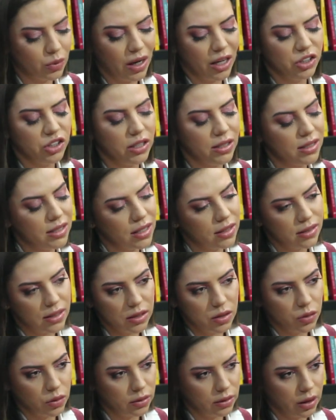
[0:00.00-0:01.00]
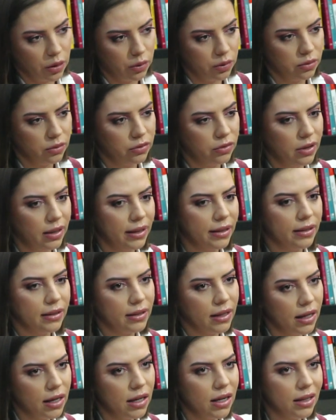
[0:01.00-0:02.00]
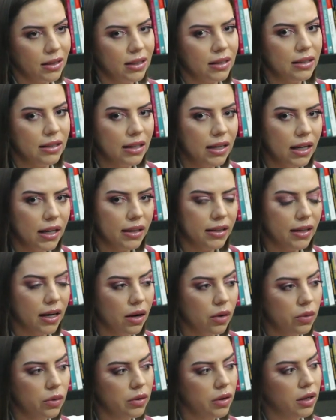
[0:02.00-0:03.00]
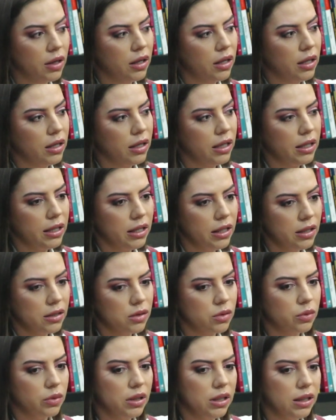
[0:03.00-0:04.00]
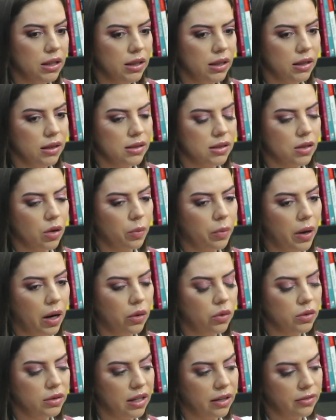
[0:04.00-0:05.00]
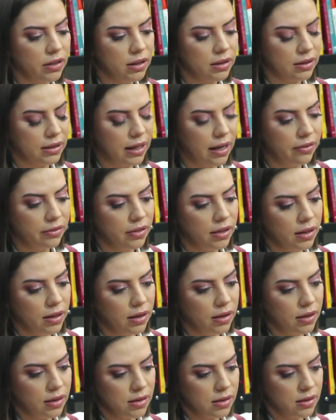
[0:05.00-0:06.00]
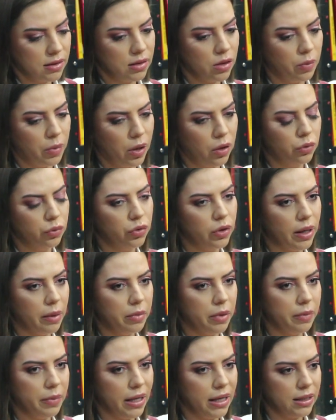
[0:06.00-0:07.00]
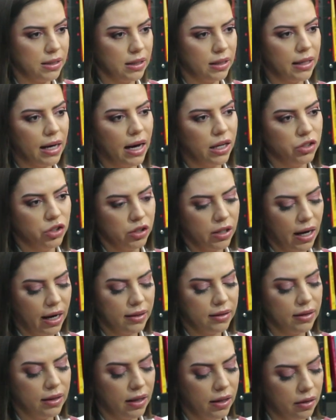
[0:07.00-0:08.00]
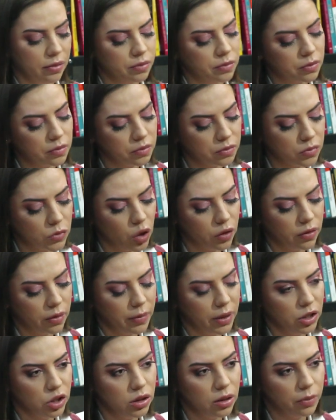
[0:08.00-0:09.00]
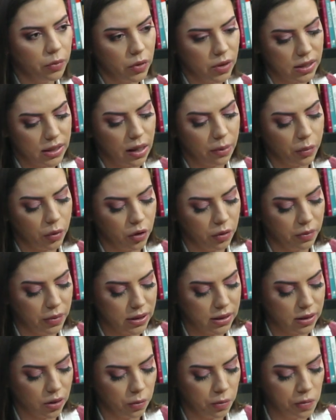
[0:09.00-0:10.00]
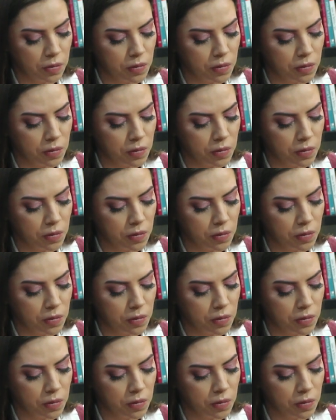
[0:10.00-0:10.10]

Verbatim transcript: Achei sensacional. Falei, caraca, que legal isso. E, e em São Paulo tava, tava. São Paulo foi a primeira cidade a ter novamente depois da proibição.